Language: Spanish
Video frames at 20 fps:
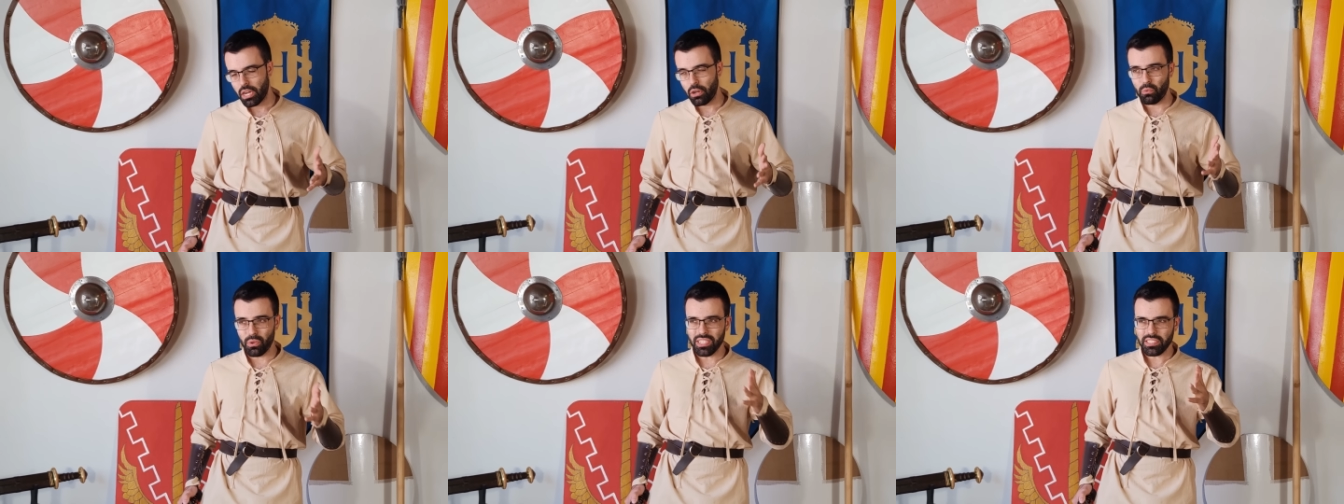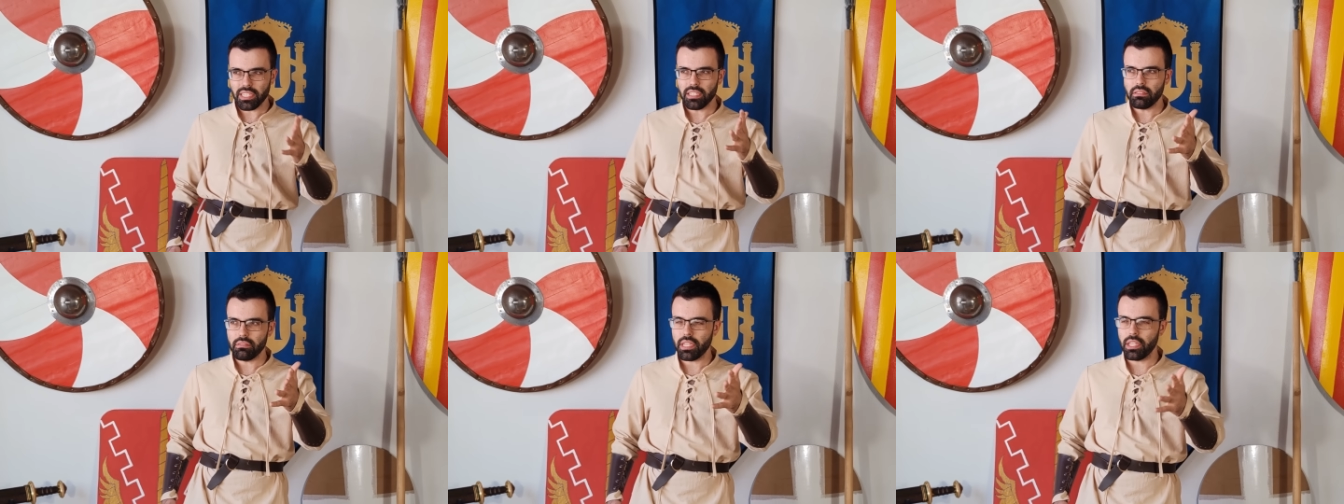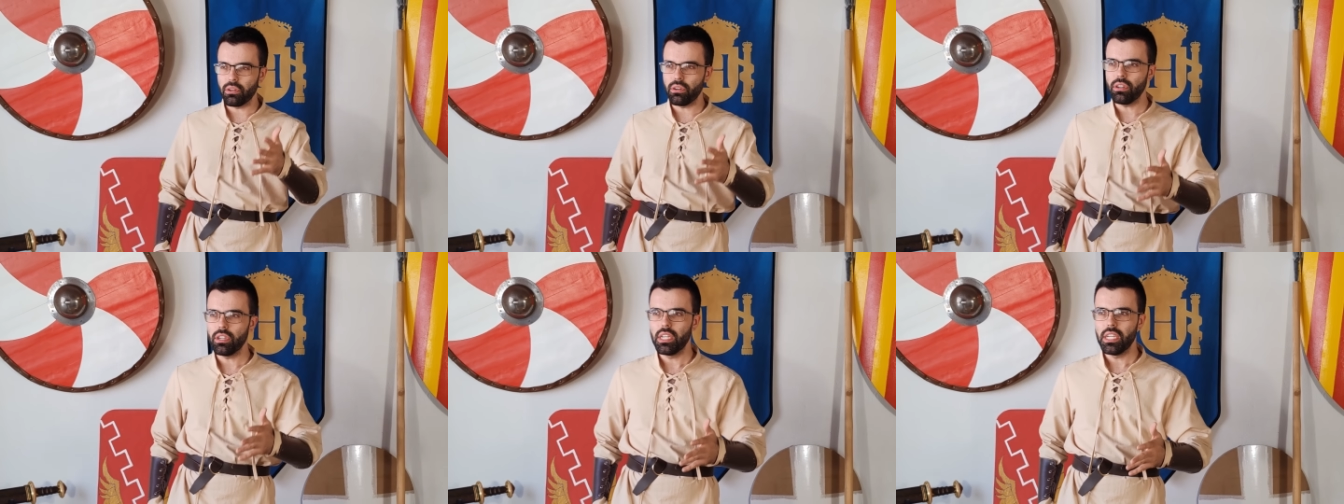No el
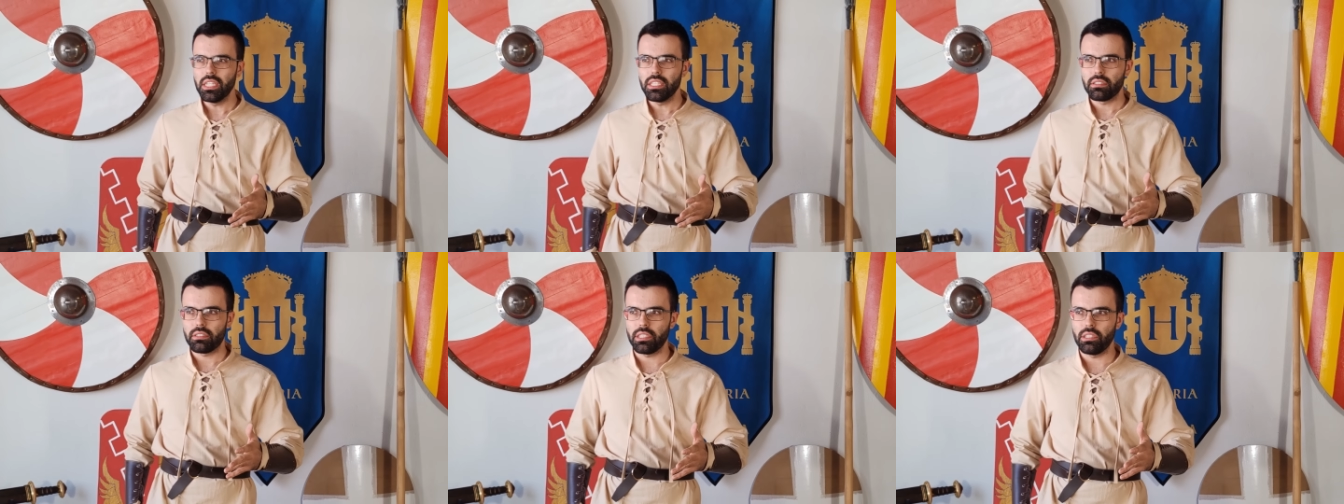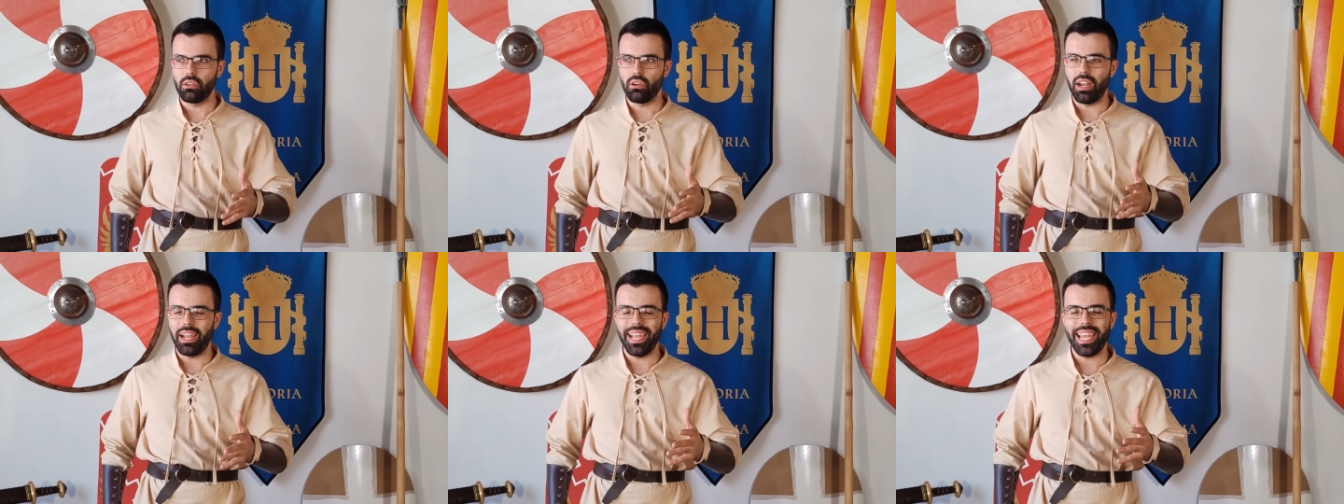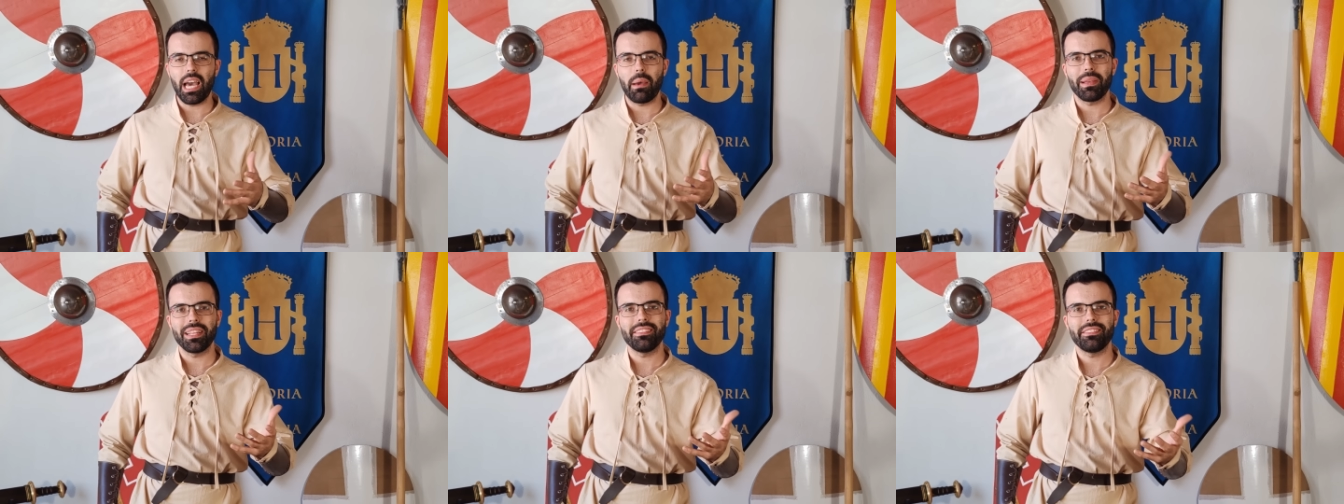sentido, sino
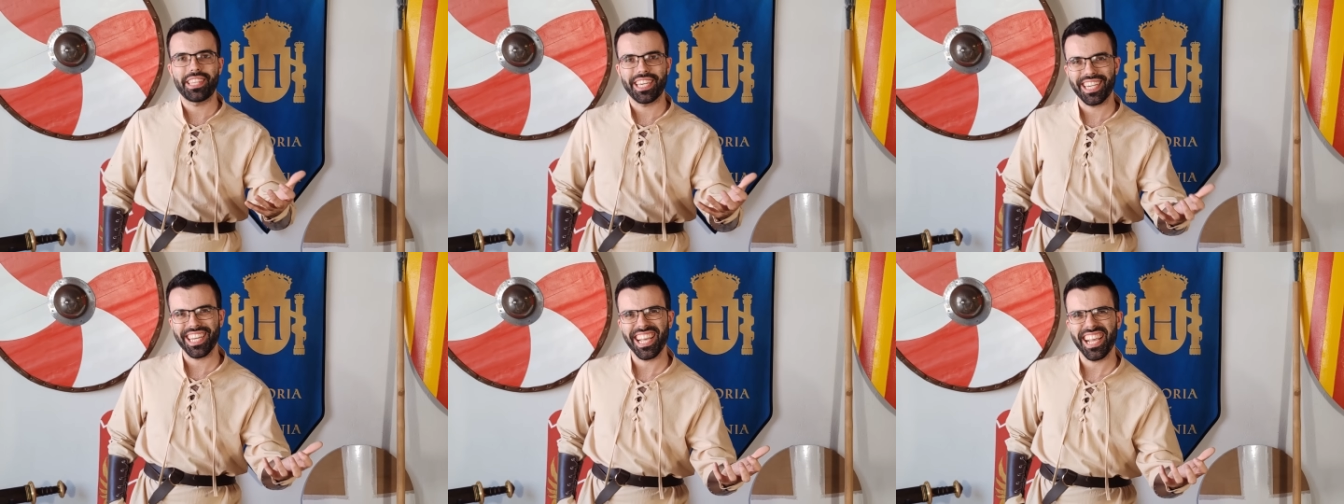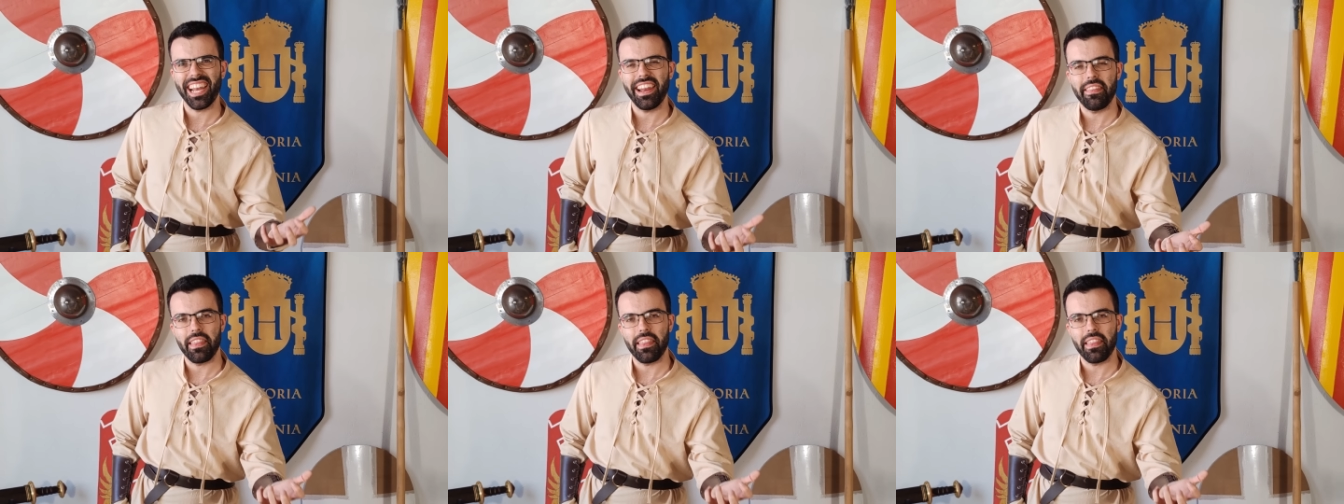la ventaja que